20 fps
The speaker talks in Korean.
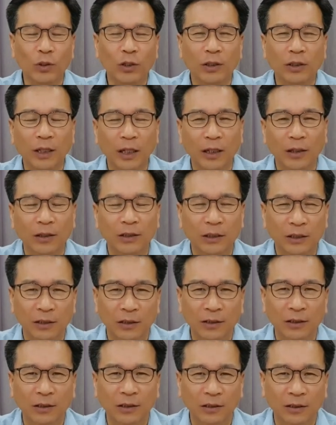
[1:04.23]

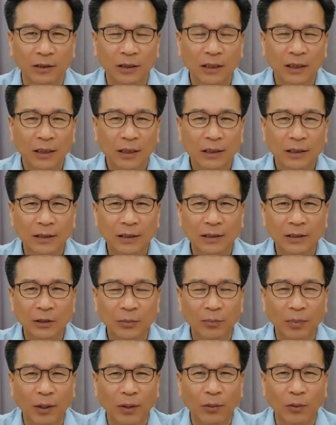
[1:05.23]
구별되어지는 것
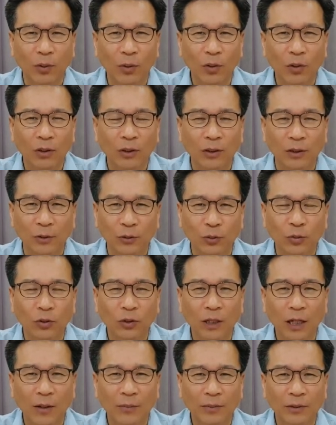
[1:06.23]
그것이 바로
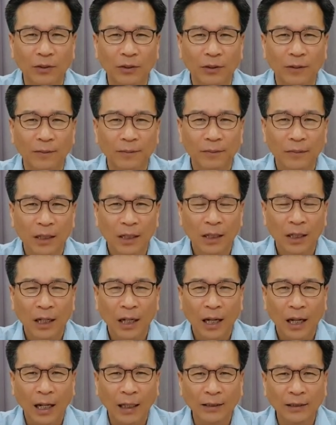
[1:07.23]
거룩함이죠.
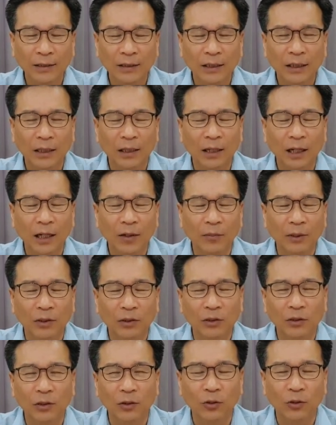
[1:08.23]
안식일을
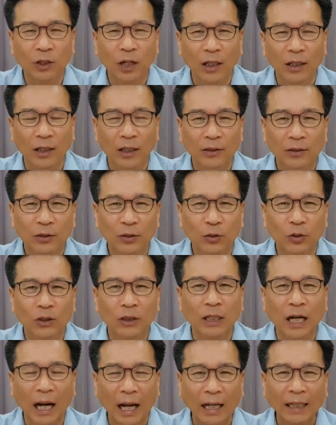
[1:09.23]
하나님께서 거룩하게 하셨고
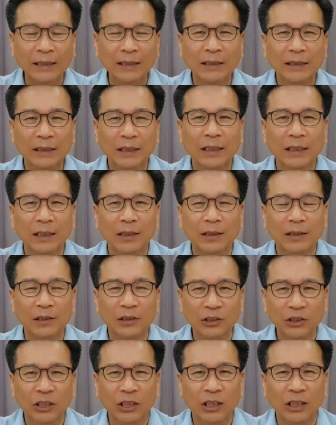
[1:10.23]
그
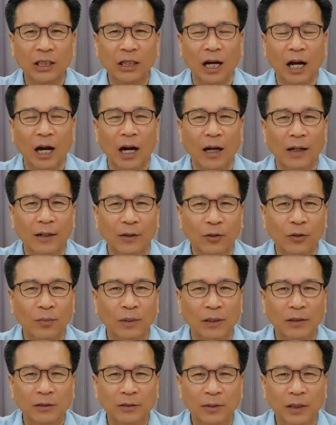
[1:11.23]
안식일을 지키라라고
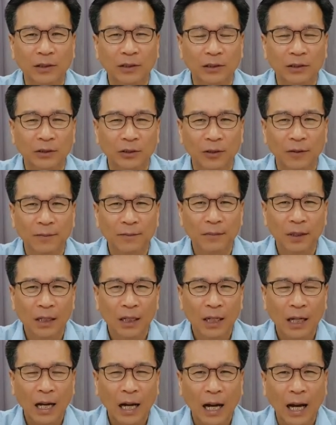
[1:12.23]
말씀하셨죠.
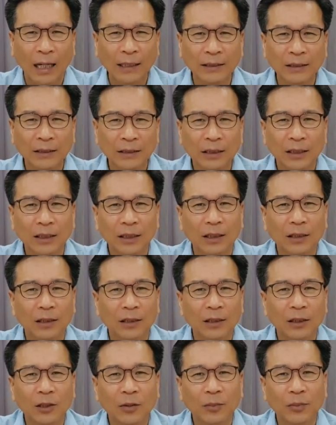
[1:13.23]

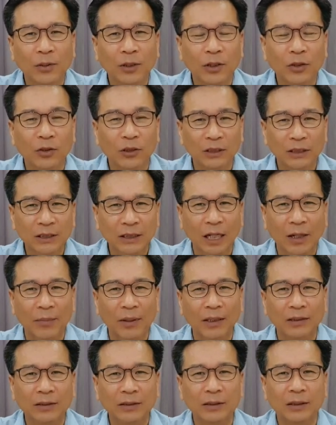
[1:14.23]
안식일을 히브리어는
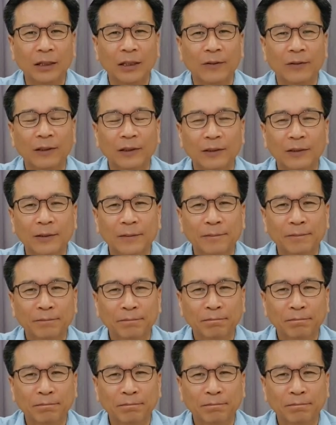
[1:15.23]
샤밧이라고 하죠.